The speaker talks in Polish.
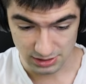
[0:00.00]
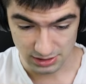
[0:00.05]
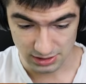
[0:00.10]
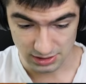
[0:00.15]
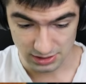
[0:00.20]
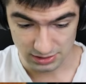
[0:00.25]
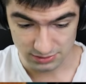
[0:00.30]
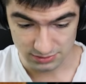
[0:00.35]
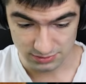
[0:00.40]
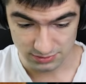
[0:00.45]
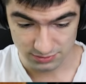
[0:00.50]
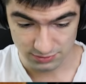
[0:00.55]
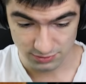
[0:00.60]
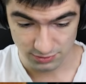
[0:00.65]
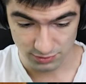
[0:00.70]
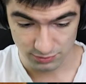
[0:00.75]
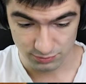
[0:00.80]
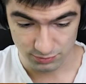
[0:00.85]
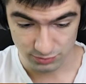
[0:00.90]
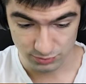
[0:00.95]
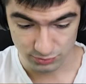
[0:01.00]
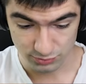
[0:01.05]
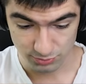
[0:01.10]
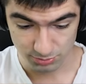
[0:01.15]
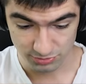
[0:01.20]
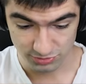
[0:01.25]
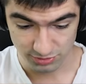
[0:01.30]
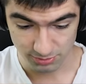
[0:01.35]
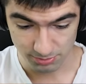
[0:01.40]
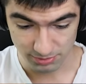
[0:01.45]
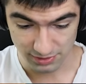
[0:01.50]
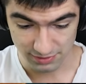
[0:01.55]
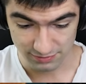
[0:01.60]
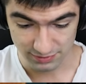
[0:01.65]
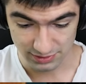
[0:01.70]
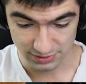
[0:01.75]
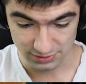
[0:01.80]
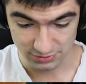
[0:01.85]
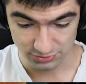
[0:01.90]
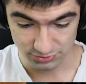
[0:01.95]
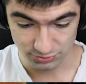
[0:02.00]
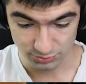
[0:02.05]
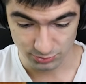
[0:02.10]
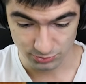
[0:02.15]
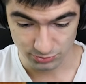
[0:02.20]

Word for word: aha, znowu tu mi się pojawia jakiś